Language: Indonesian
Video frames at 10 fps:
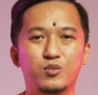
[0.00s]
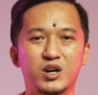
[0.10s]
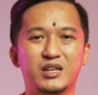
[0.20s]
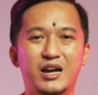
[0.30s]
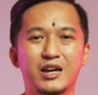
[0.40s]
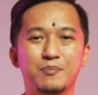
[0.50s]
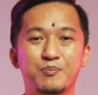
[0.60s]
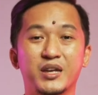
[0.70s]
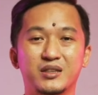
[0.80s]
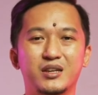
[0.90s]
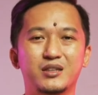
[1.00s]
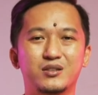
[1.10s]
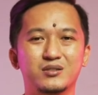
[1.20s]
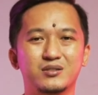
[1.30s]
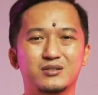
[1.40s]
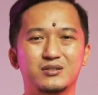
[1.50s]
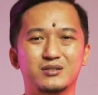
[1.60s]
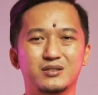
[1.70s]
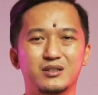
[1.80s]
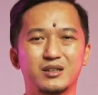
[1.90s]
buat iPad gitu.
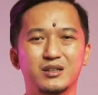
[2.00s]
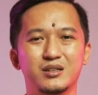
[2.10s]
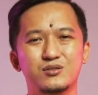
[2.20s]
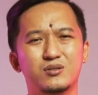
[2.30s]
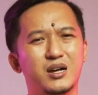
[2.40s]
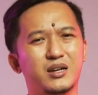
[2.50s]
Ini juga